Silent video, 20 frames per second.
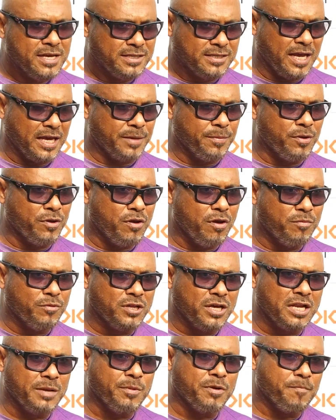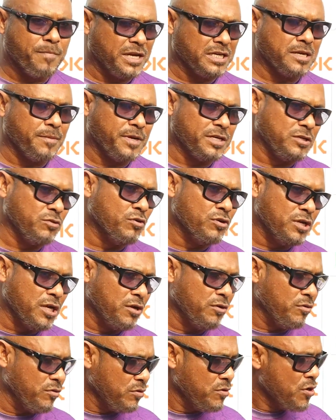সাকিবের অবদান এবং পাশাপাশি
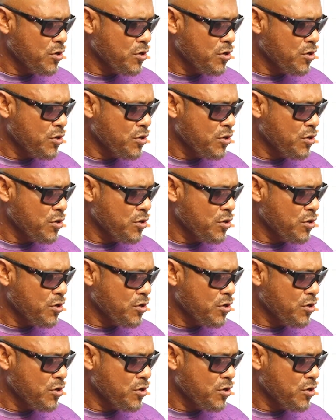অন্যান্য